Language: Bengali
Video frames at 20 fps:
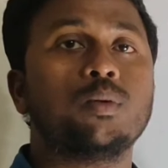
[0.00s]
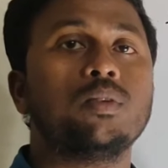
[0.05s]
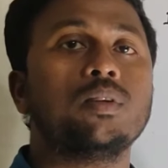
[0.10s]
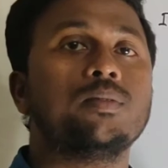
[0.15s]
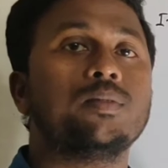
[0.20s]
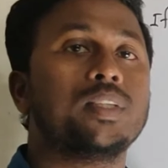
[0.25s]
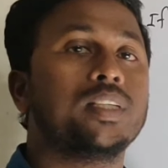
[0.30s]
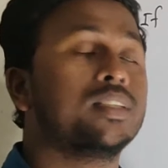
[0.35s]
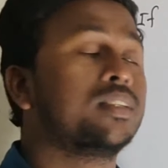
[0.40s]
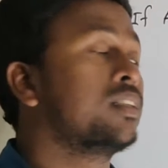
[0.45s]
প্রবলেম
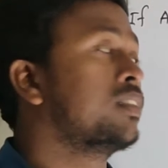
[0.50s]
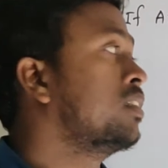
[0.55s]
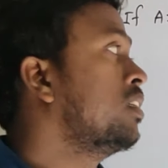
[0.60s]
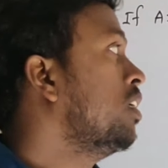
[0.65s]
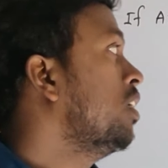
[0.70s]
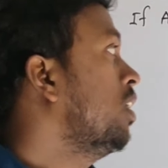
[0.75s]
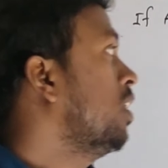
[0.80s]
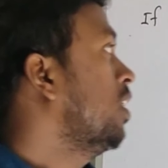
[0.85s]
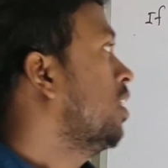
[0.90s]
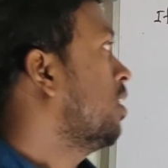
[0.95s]
নিয়ে এসেছি
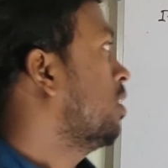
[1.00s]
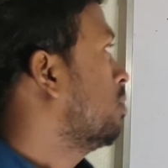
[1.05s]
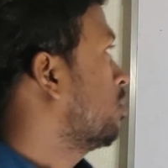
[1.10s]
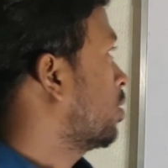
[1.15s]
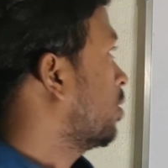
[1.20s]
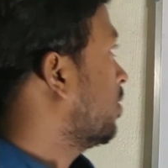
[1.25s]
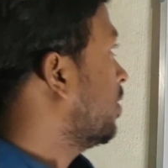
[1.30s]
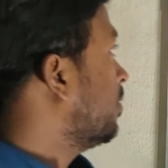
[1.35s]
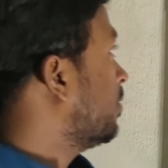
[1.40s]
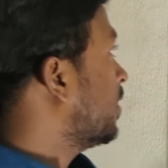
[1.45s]

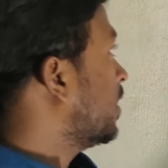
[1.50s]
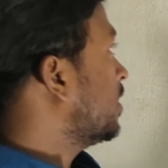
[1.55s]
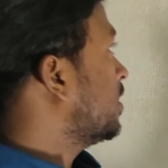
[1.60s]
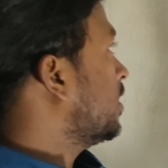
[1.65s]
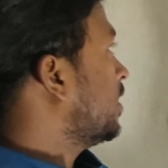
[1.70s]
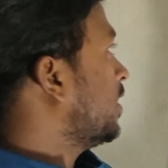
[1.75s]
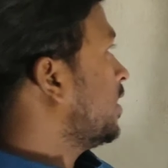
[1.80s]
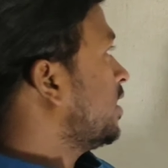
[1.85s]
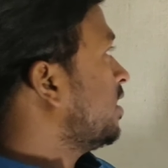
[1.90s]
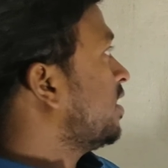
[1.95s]
প্রবলেমটা আছে
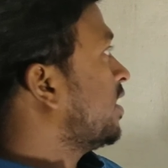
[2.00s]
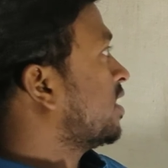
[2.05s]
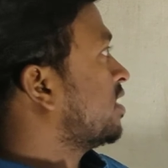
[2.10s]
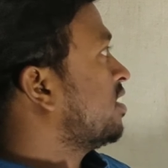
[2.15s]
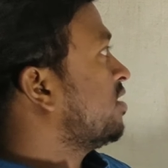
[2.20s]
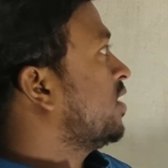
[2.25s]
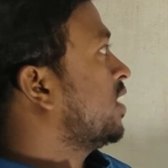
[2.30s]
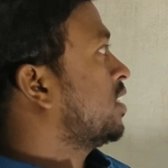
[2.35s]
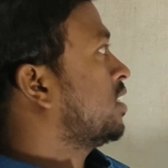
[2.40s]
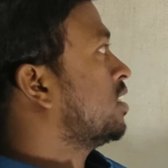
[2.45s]
এ একটা
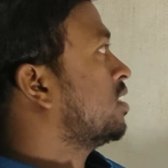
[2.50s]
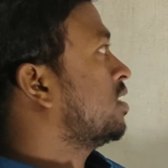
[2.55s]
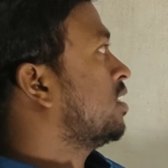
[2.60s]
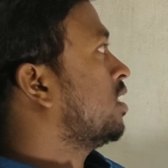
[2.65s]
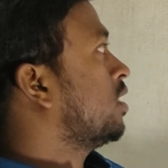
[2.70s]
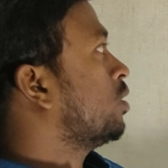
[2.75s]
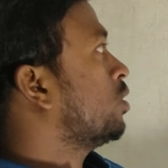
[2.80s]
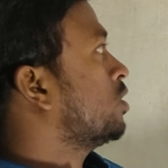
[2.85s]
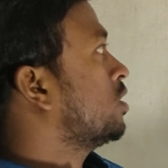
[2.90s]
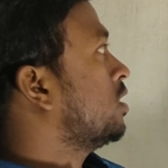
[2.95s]
ম্যাট্রিক্স
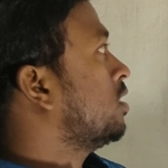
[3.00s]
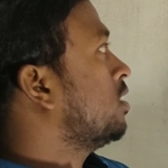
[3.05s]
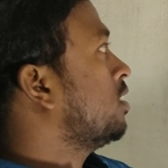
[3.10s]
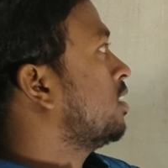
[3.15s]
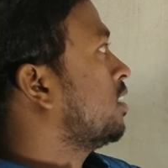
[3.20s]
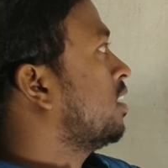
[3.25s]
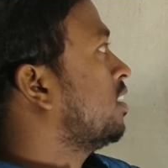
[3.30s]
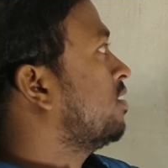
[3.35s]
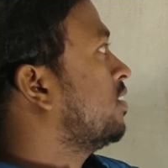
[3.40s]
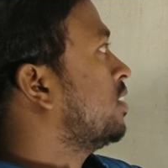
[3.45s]
দেওয়া রয়েছে
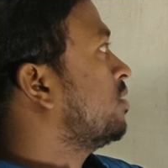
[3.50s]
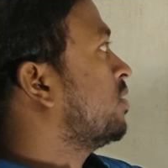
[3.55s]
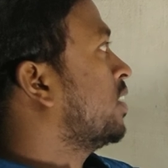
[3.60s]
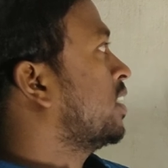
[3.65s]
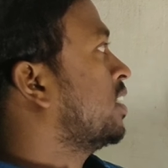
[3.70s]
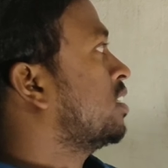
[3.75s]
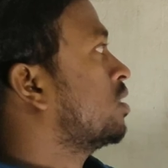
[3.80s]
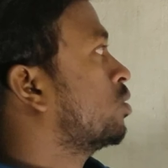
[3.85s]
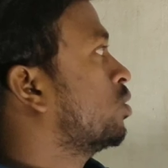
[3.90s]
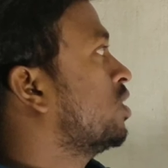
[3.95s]
ইলেভেন
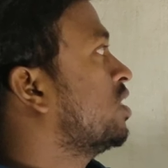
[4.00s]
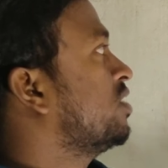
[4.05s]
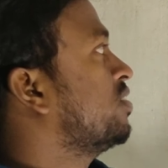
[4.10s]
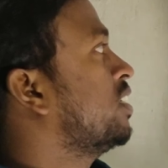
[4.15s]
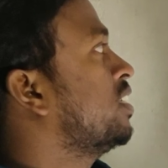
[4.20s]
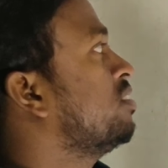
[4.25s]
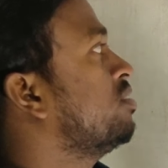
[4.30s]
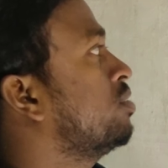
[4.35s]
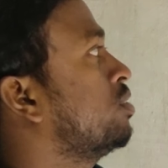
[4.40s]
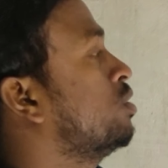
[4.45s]
মাইনাস টোয়েন্টি
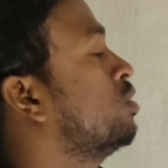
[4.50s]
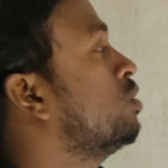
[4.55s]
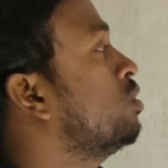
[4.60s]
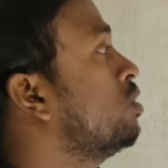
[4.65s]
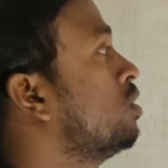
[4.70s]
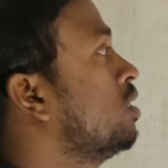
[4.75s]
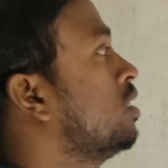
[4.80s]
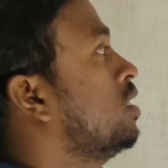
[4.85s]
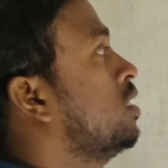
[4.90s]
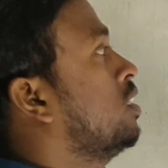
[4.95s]
ফাইভ ফোর
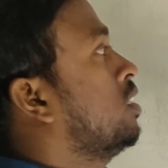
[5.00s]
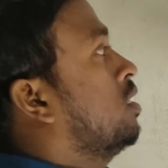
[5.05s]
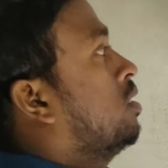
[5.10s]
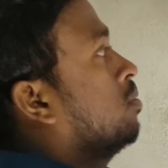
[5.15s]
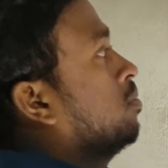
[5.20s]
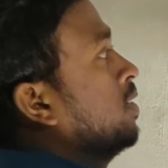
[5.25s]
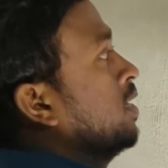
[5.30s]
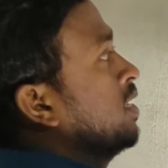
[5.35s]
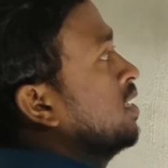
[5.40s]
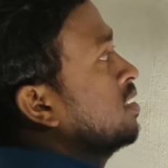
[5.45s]

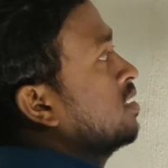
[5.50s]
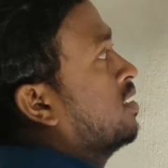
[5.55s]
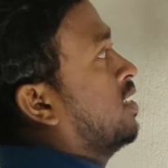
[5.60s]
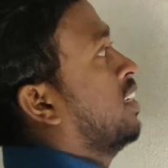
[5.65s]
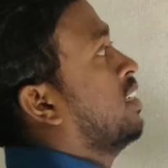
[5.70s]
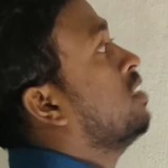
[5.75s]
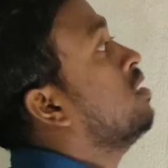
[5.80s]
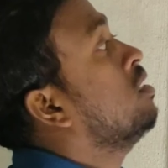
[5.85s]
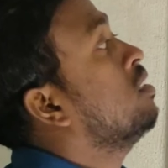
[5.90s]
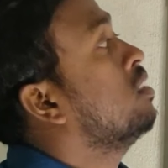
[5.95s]
মাইনাস
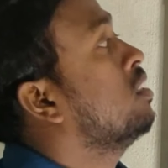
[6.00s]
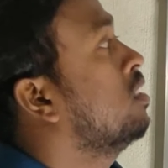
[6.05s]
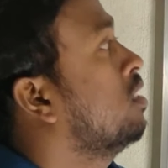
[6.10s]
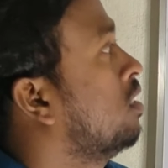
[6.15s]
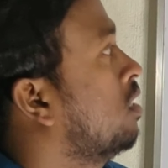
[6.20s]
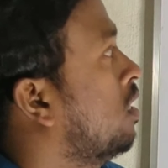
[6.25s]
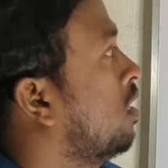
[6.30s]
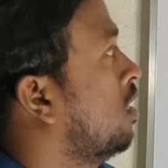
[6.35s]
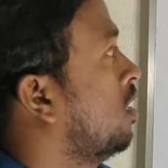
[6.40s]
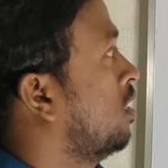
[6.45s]
নাইন
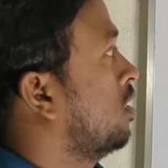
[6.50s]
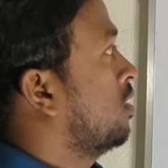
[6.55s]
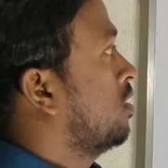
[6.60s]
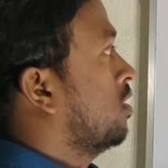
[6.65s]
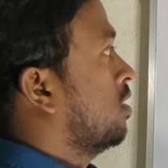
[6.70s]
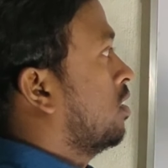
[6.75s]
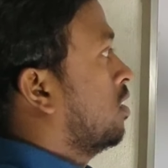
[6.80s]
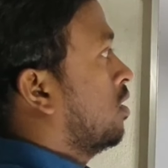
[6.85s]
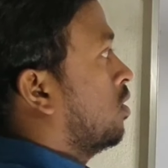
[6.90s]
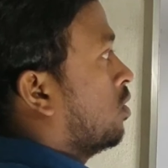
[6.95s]
and
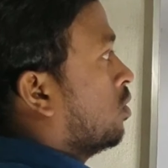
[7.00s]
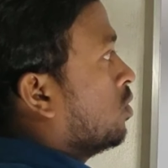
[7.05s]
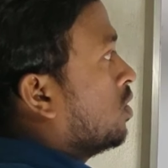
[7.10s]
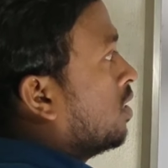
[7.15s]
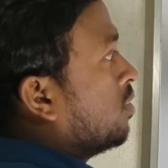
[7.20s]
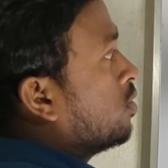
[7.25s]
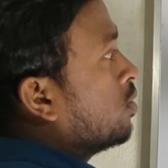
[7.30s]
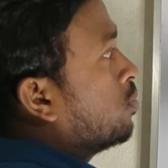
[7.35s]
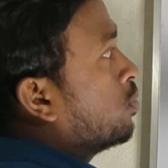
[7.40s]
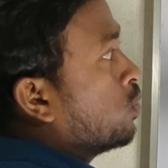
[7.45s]
uh, we
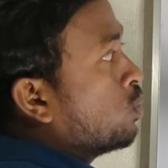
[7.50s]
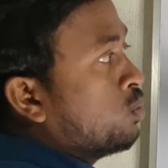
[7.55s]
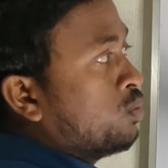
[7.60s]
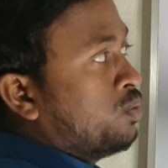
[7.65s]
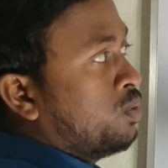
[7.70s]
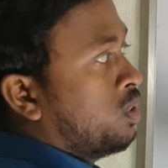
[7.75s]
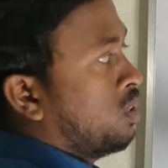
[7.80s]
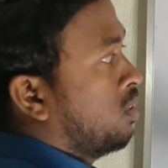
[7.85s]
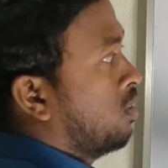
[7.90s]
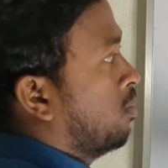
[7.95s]
have to prove
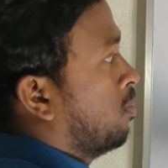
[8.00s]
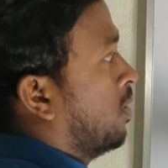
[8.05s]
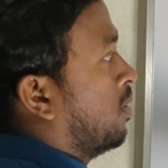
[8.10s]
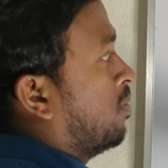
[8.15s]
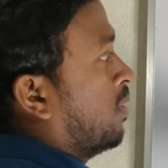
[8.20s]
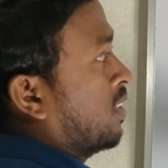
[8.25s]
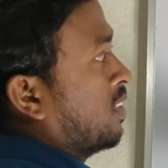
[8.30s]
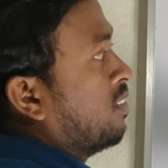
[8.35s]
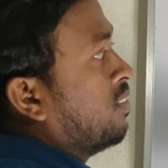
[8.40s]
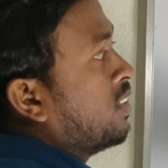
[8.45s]
by
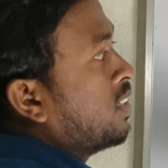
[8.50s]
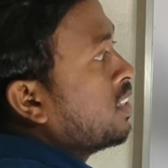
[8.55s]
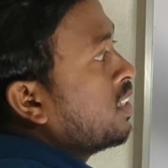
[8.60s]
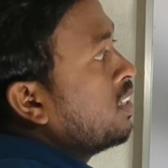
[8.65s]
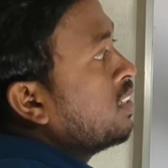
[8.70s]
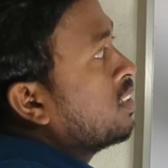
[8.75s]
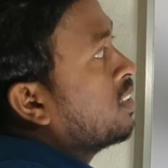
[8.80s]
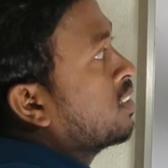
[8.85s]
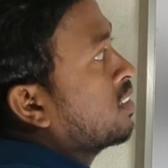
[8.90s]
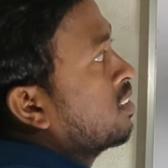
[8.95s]
mathematical
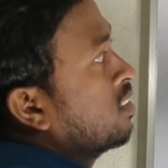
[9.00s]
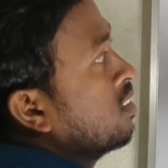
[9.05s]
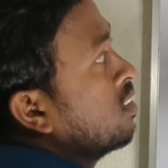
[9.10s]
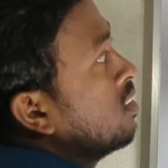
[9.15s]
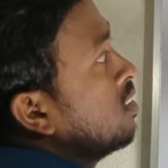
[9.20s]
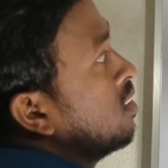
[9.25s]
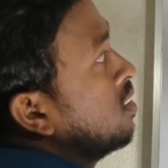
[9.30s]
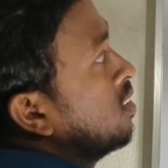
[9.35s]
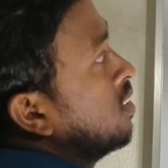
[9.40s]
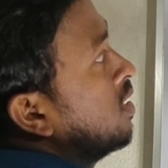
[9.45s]
induction
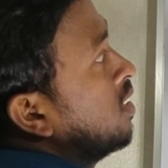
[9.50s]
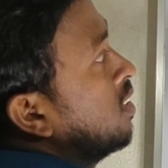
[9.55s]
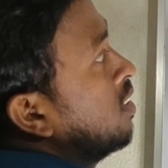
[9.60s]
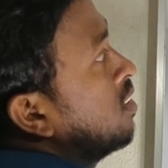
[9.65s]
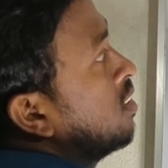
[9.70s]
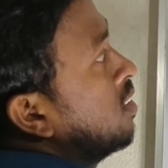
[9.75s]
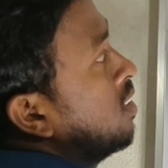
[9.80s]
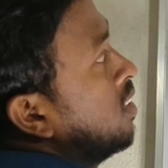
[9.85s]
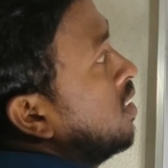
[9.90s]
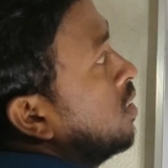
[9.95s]
that
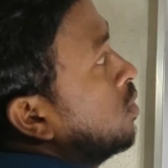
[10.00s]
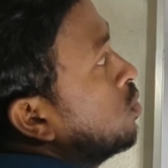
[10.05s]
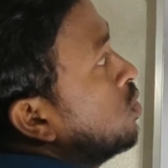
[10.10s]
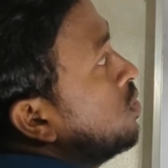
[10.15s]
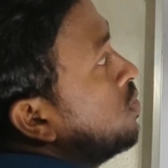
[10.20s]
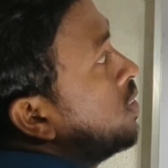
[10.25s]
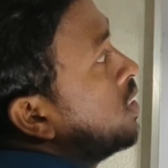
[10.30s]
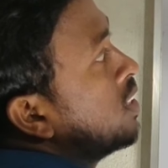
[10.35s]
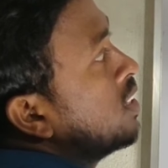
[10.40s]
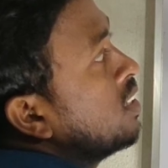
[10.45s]
a to the
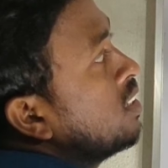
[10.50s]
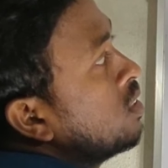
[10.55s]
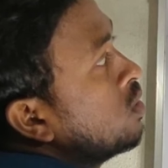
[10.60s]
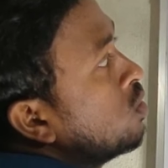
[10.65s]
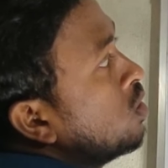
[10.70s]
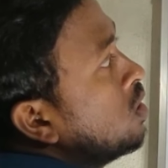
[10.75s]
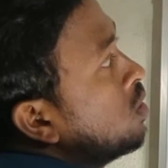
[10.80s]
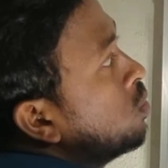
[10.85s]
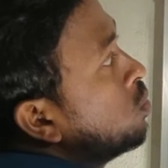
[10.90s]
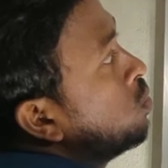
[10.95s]
power n
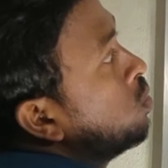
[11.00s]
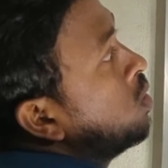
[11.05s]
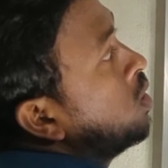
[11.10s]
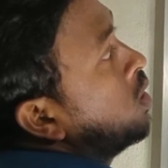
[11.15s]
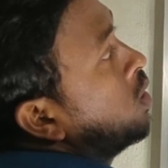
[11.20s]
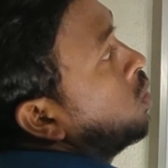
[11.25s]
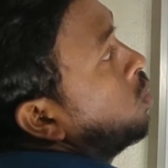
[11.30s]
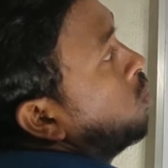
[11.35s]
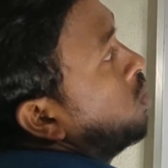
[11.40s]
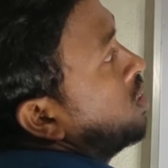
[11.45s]
equal to
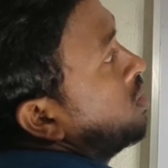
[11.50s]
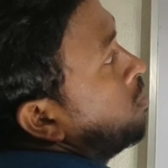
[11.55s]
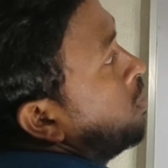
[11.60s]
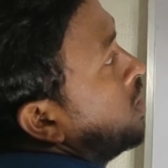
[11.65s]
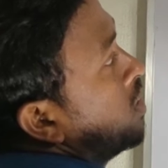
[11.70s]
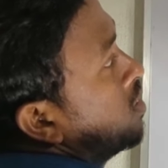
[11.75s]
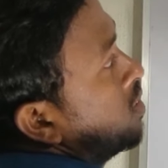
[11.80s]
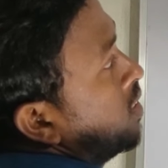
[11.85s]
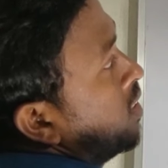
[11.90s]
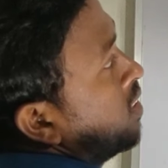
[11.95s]
1
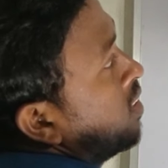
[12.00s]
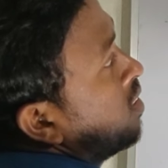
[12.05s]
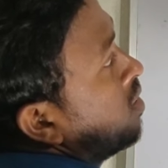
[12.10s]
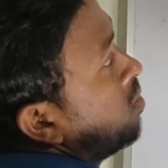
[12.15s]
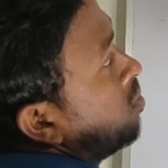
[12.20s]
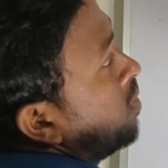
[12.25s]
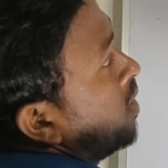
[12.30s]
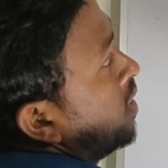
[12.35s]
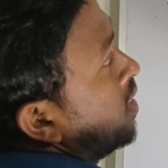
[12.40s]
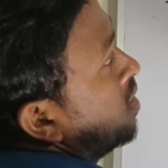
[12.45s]
plus 10n
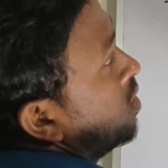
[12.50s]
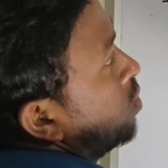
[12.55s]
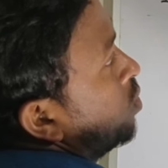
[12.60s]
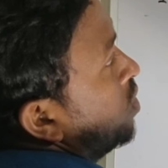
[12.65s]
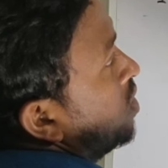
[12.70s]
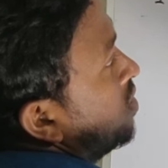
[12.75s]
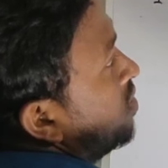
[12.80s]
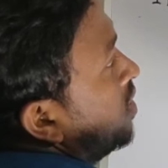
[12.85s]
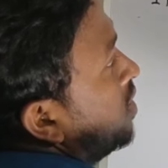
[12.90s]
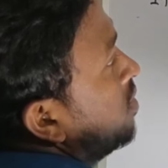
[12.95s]
minus
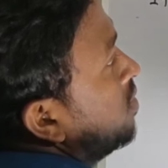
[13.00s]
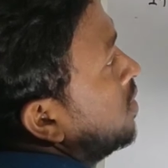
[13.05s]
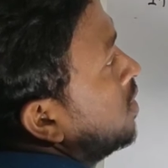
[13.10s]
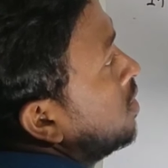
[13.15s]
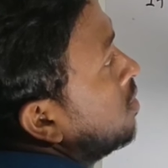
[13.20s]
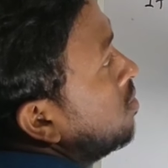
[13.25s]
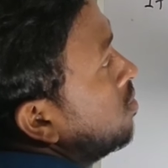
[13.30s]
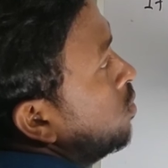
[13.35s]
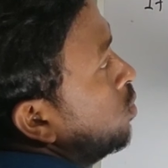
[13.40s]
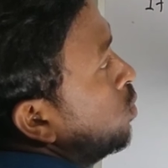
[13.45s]
25n
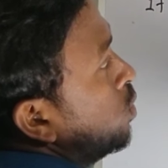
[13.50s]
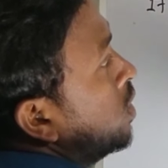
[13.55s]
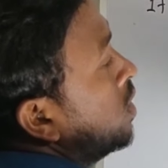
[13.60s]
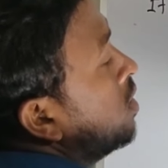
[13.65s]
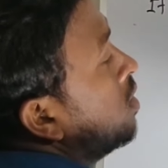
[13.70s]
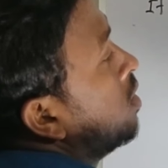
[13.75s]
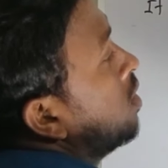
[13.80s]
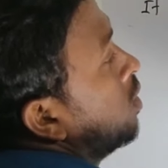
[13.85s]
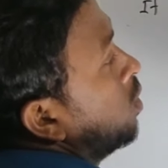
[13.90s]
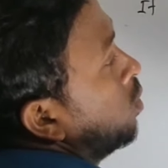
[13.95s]
4n